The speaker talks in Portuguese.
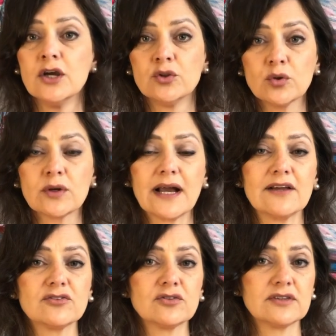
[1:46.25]
No
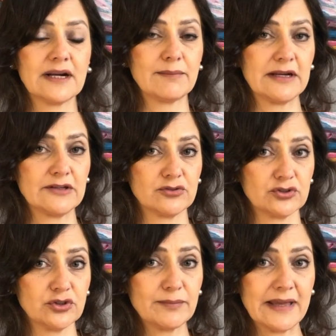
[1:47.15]
caso do trabalhador
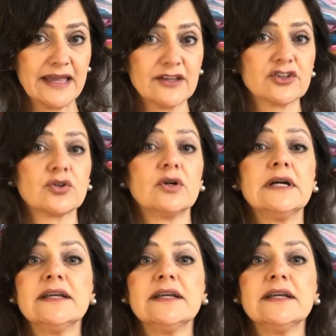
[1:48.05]
doméstico,